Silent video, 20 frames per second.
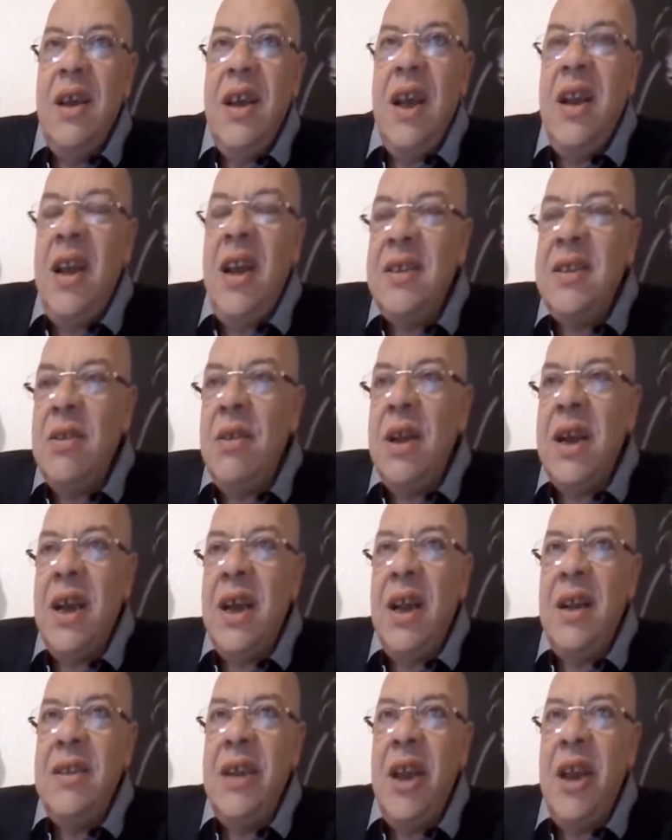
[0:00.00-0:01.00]
يعني حتى ولا
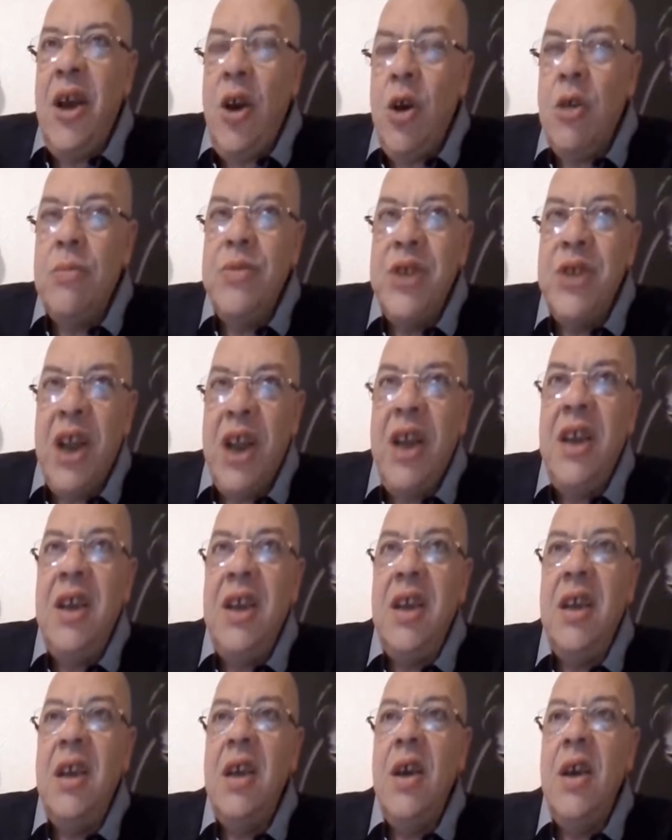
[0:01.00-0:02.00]
كان عندنا ou
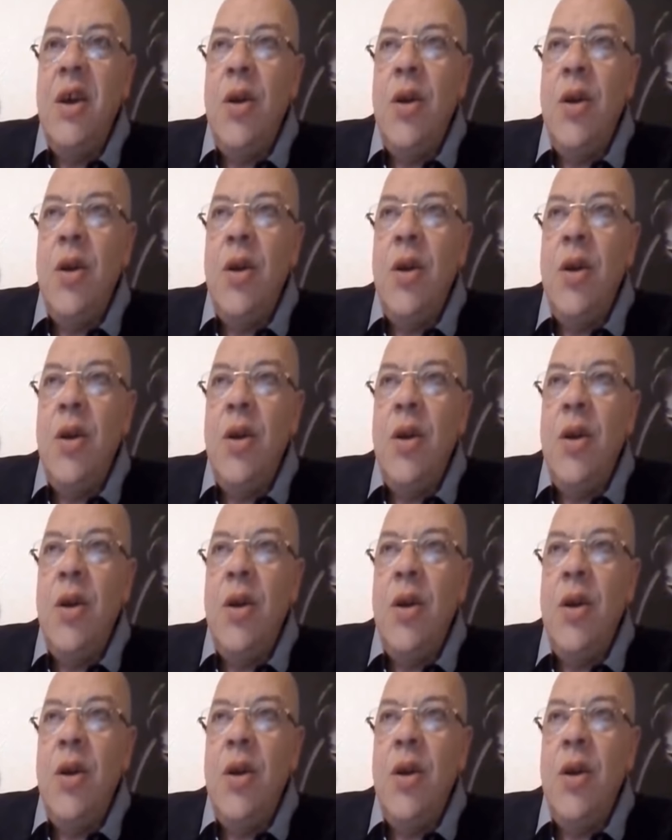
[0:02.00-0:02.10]
شرعي